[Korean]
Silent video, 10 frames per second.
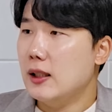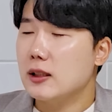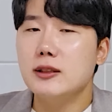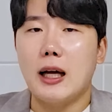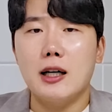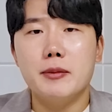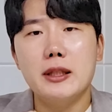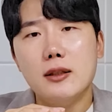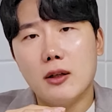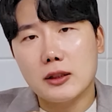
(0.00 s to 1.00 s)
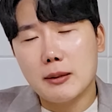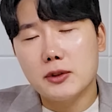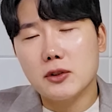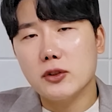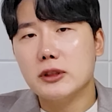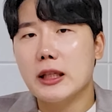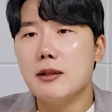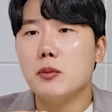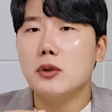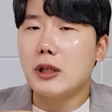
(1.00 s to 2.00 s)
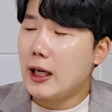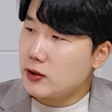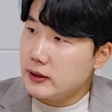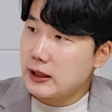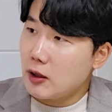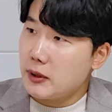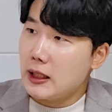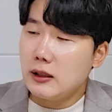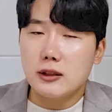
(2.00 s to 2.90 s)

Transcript: 그 다음이 어, 삼성전자의 뭐 가전 사업이나